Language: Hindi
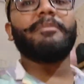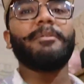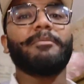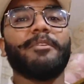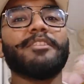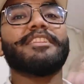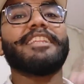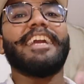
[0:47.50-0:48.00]
भी
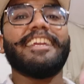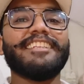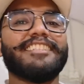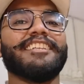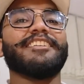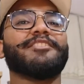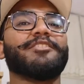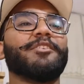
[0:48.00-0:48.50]
बहुत थैंक्स
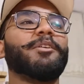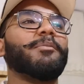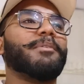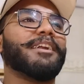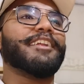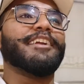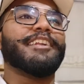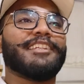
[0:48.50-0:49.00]
अच्छा कि जो
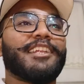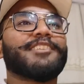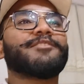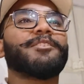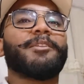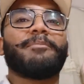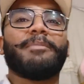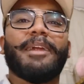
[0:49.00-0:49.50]
हमारे हेटर्स
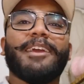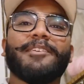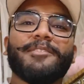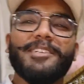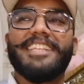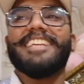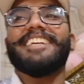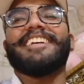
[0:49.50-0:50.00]
को रिप्लाई
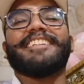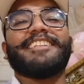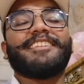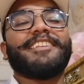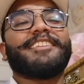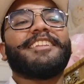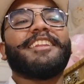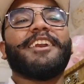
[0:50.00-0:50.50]
खुद ही करते
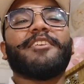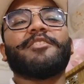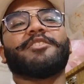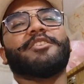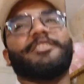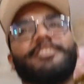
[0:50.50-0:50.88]
थे हाँ, इतना खुशी